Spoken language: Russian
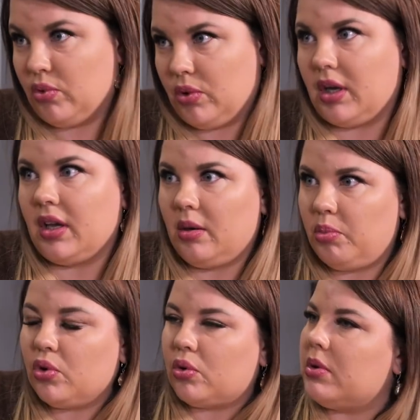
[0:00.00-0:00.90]
ну как, я
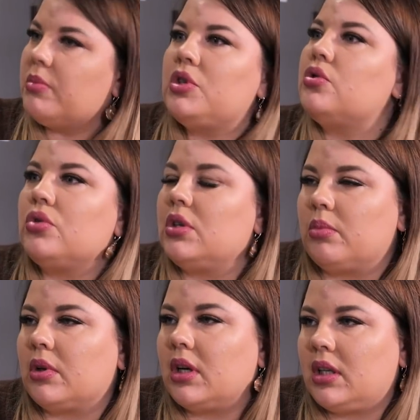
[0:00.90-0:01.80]
ребенок, у меня вообще ничего не
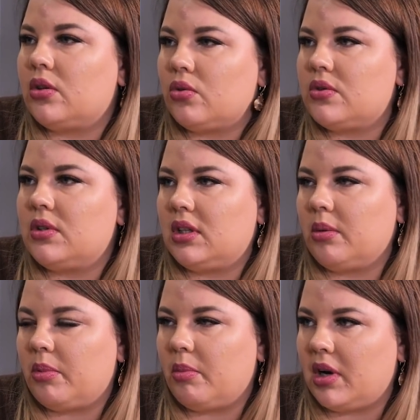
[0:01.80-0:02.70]
было, какие-то родственники
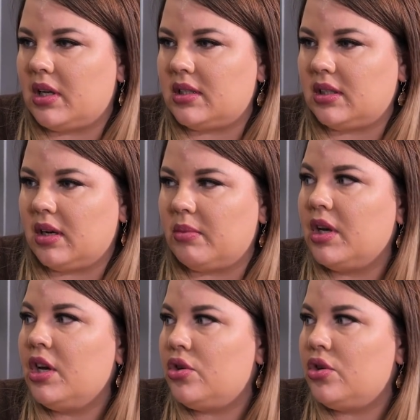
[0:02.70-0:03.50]
там помогали деньгами,